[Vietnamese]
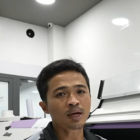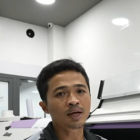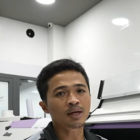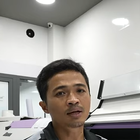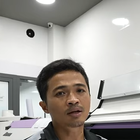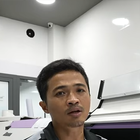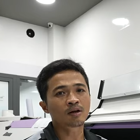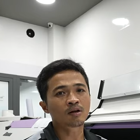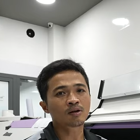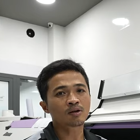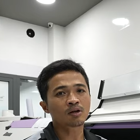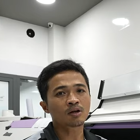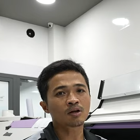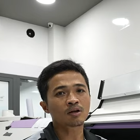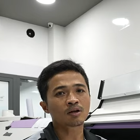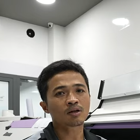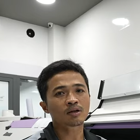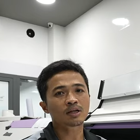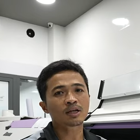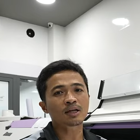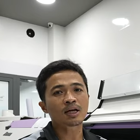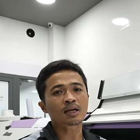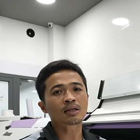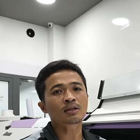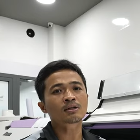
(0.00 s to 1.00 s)
bi nó có
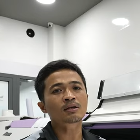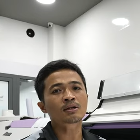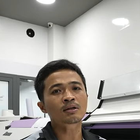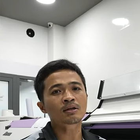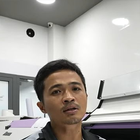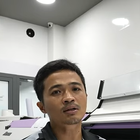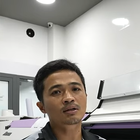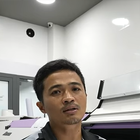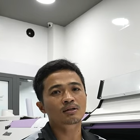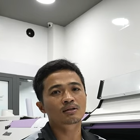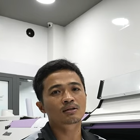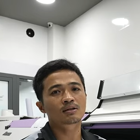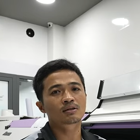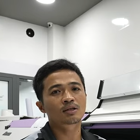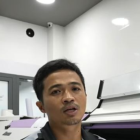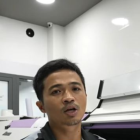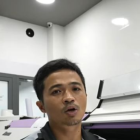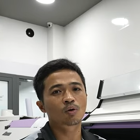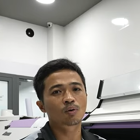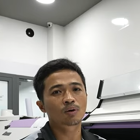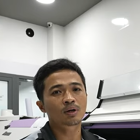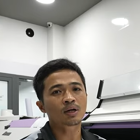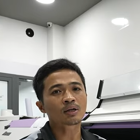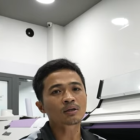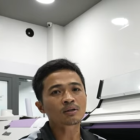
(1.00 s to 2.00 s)
kích thước
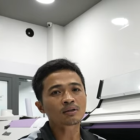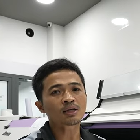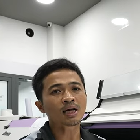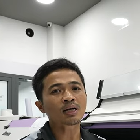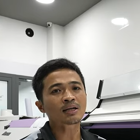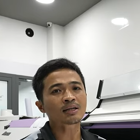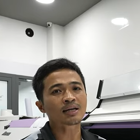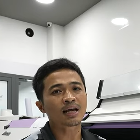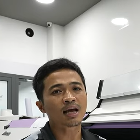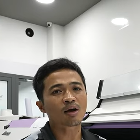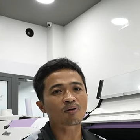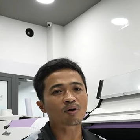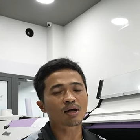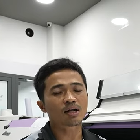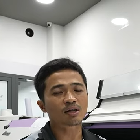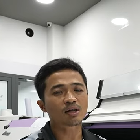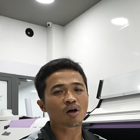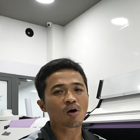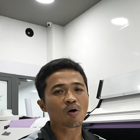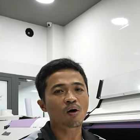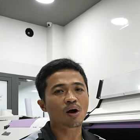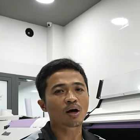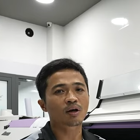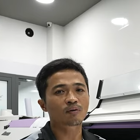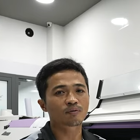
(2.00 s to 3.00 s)
nhiều, kích thước khác nhau là
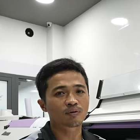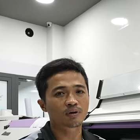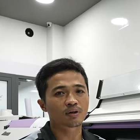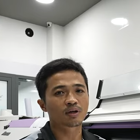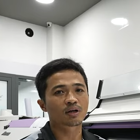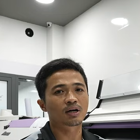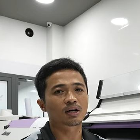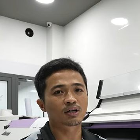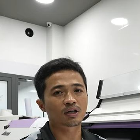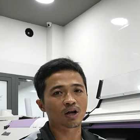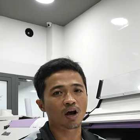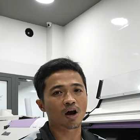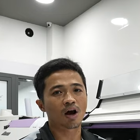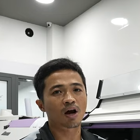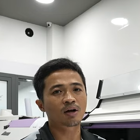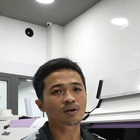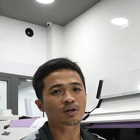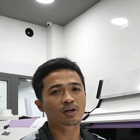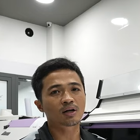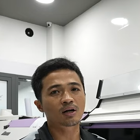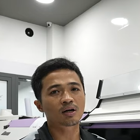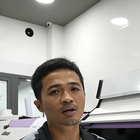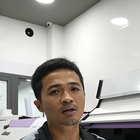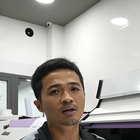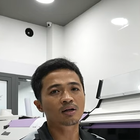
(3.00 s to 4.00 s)
to, vừa, nhỏ
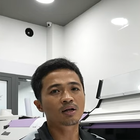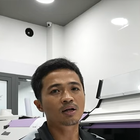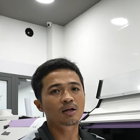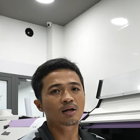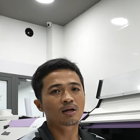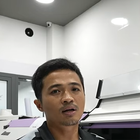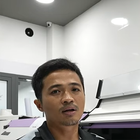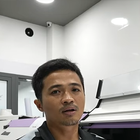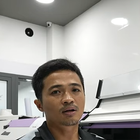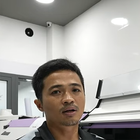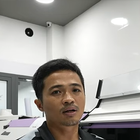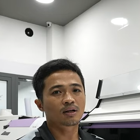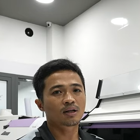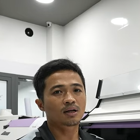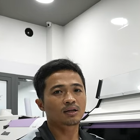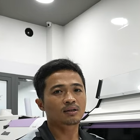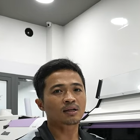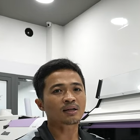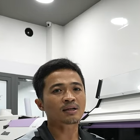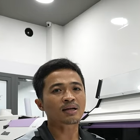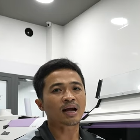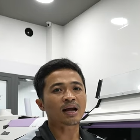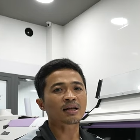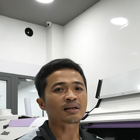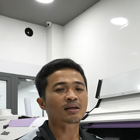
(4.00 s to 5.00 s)
gì đó. Thì
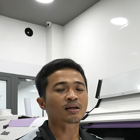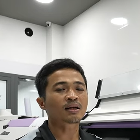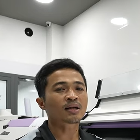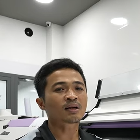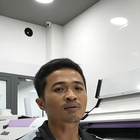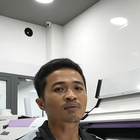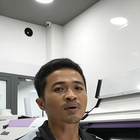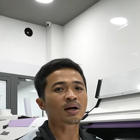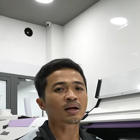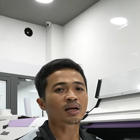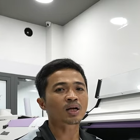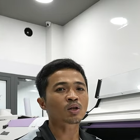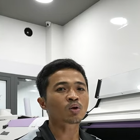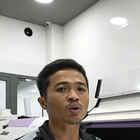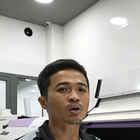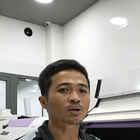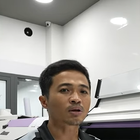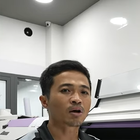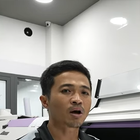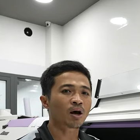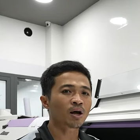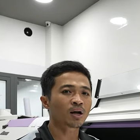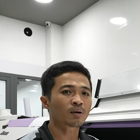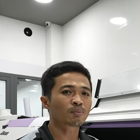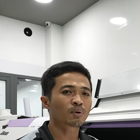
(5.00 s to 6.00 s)
tất cả những cái phần kỹ thuật
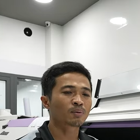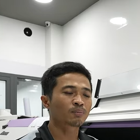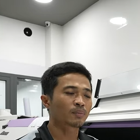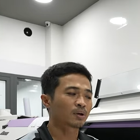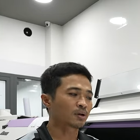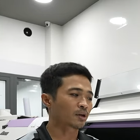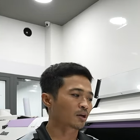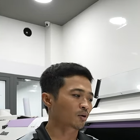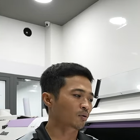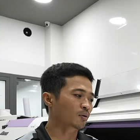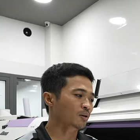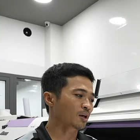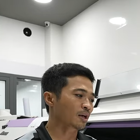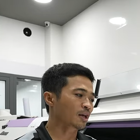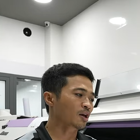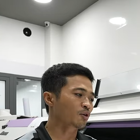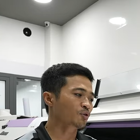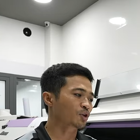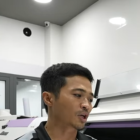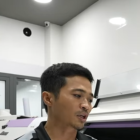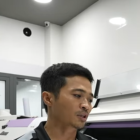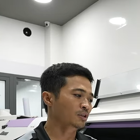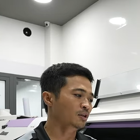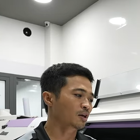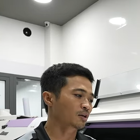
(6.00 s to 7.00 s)
đó là bên mình đều có thể
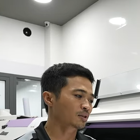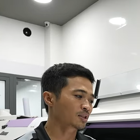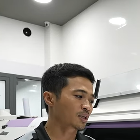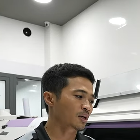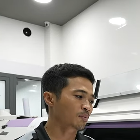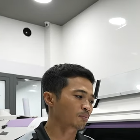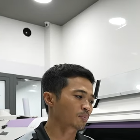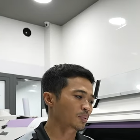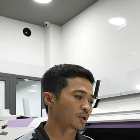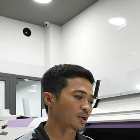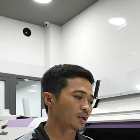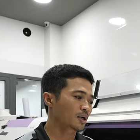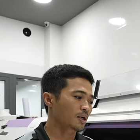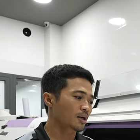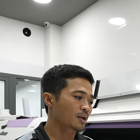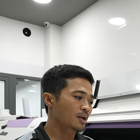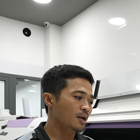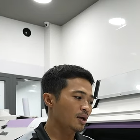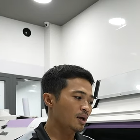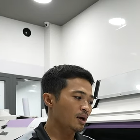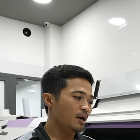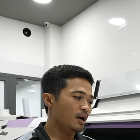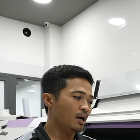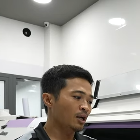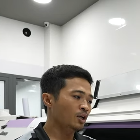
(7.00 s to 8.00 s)
điều chỉnh được trong
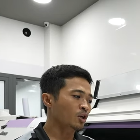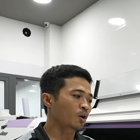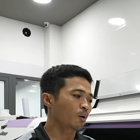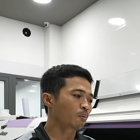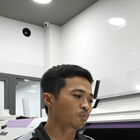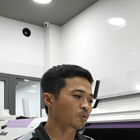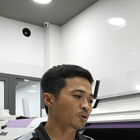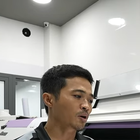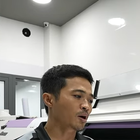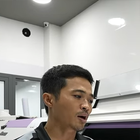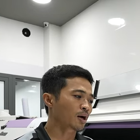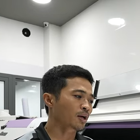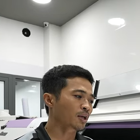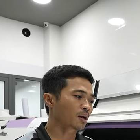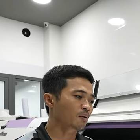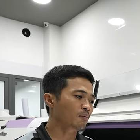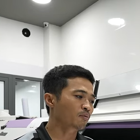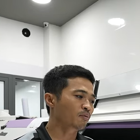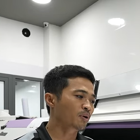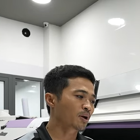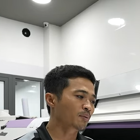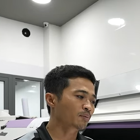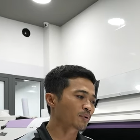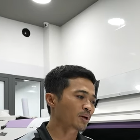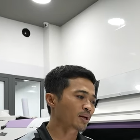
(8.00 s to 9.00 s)
ứng dụng cho cái dòng
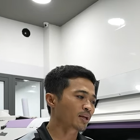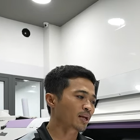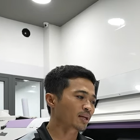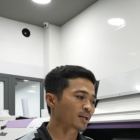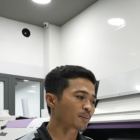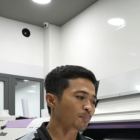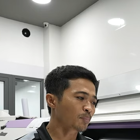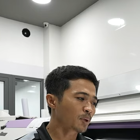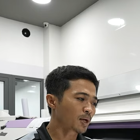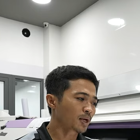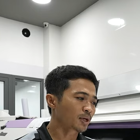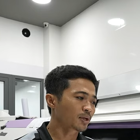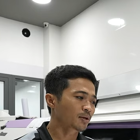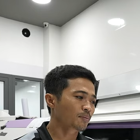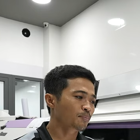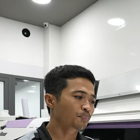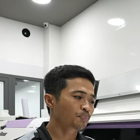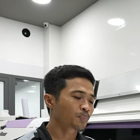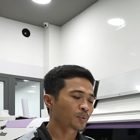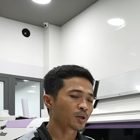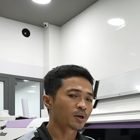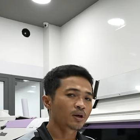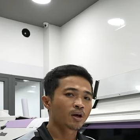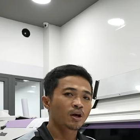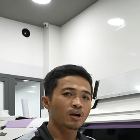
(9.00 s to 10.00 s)
phim Rayden chấm bi.
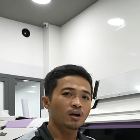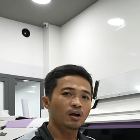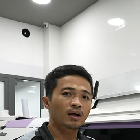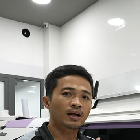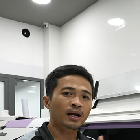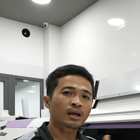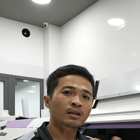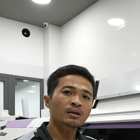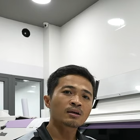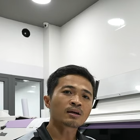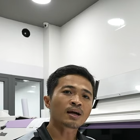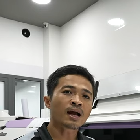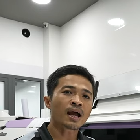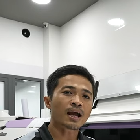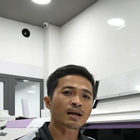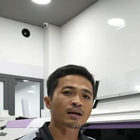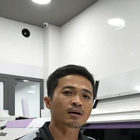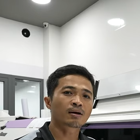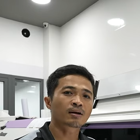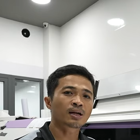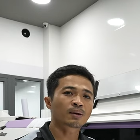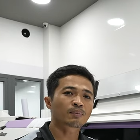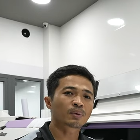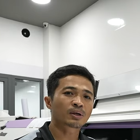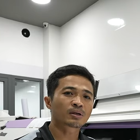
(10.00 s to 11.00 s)
Và cái thứ hai
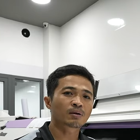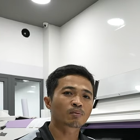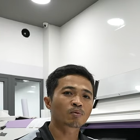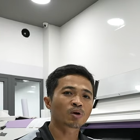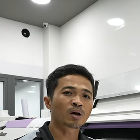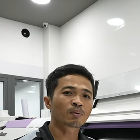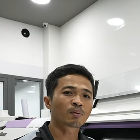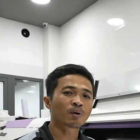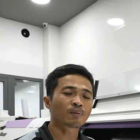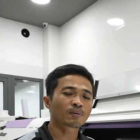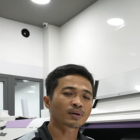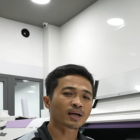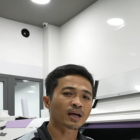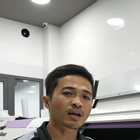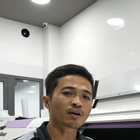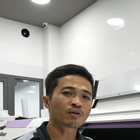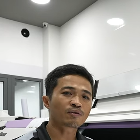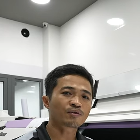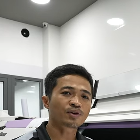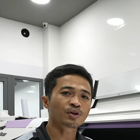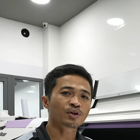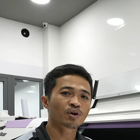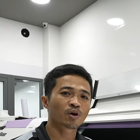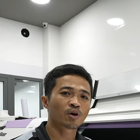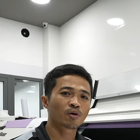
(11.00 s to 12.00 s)
nữa là mình cũng có một cái
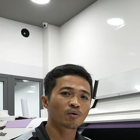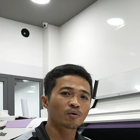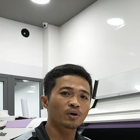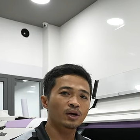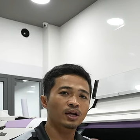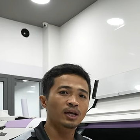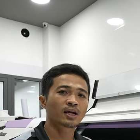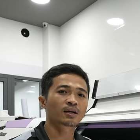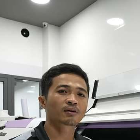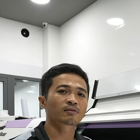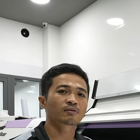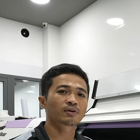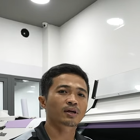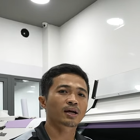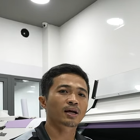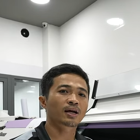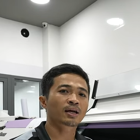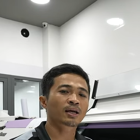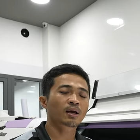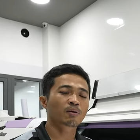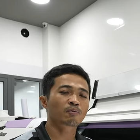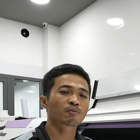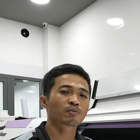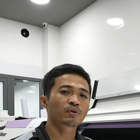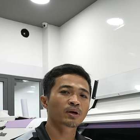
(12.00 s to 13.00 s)
video riêng về
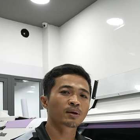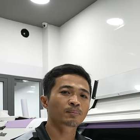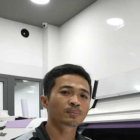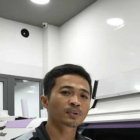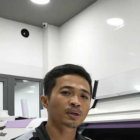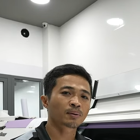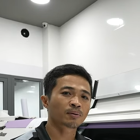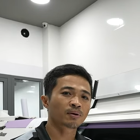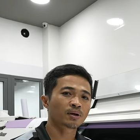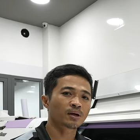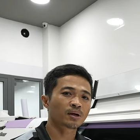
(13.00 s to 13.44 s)
cái dòng phim